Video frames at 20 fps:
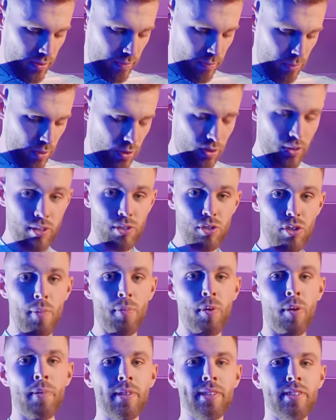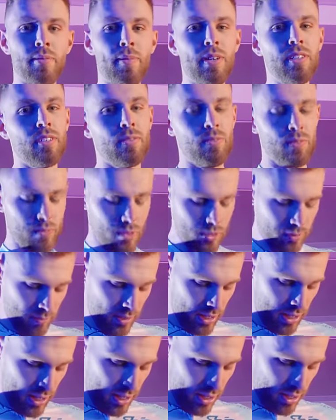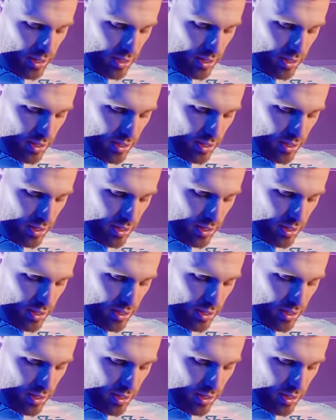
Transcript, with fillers: Bon, je suis un peu en prise de masse en ce moment, mais